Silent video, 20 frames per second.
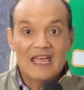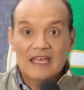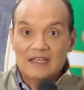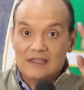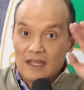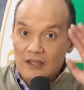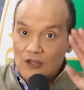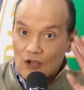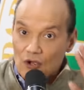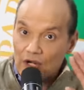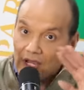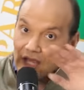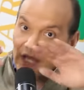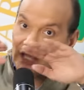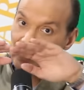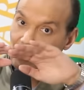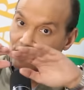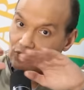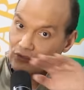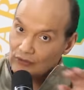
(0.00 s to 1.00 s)
Y señores,
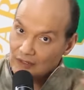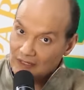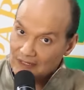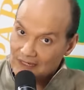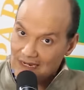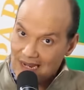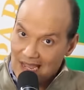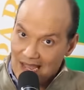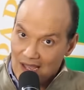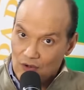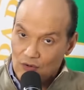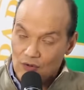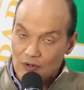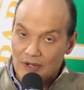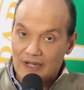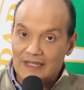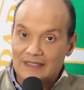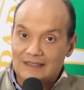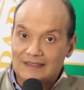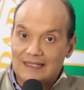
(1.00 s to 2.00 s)
y esto no es relajo,
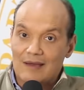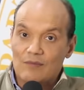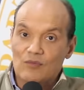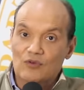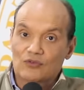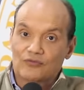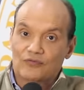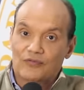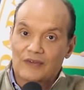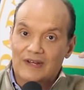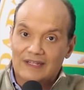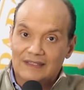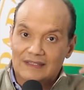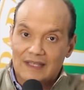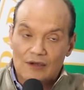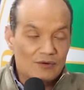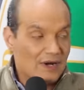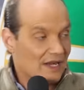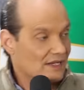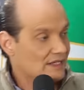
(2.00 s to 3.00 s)
estamos frente
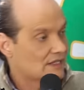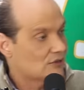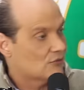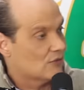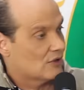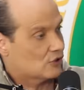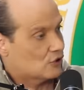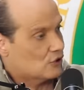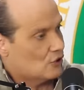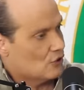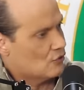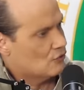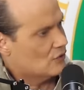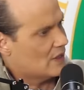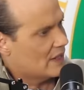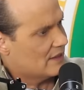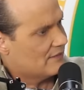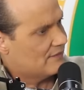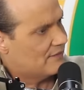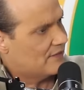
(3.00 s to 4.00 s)
a una situación,
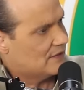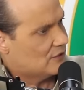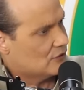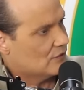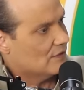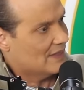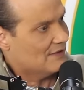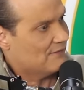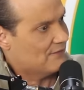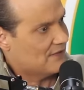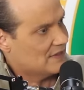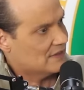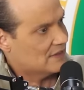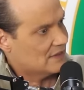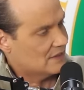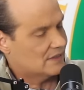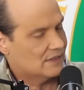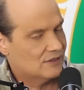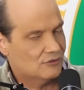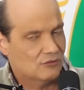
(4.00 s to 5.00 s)
una
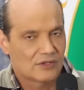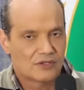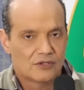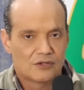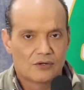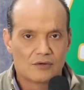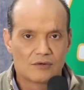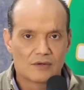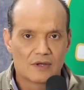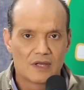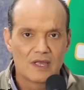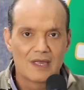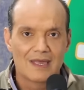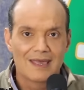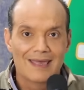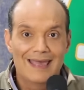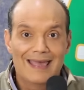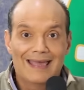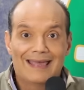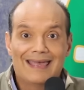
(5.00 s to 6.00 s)
difícil, situación,
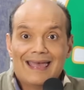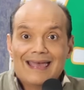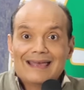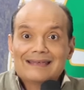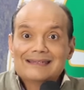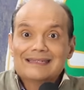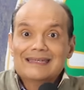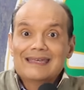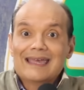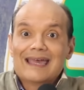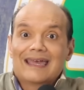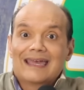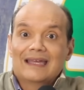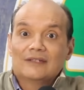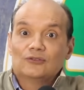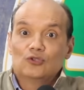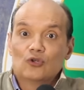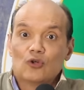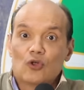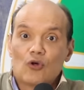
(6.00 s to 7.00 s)
que exige que
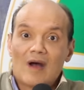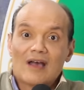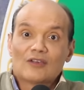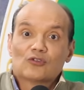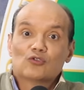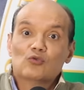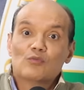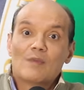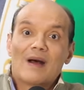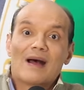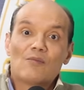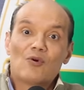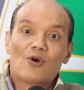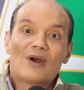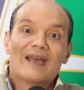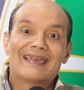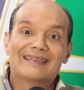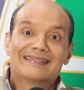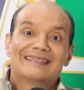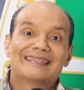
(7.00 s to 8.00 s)
todos
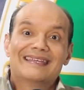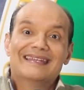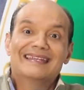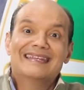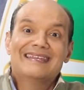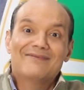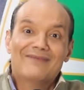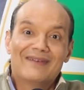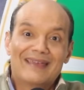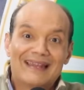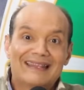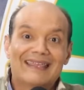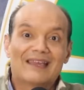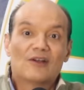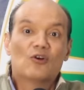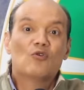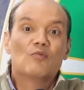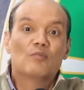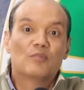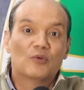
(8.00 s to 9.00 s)
asumamos ese nivel de
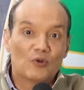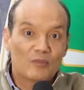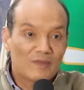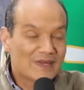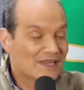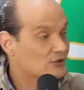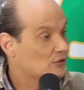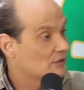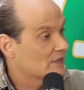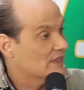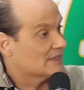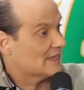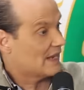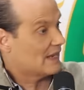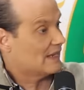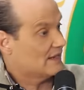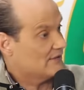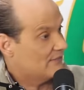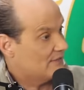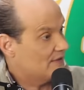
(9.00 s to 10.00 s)
compromiso y de
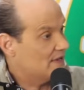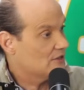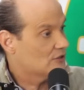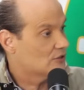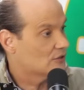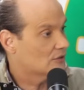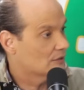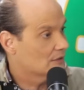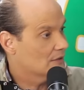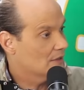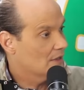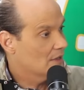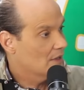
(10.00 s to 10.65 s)
sacrificio.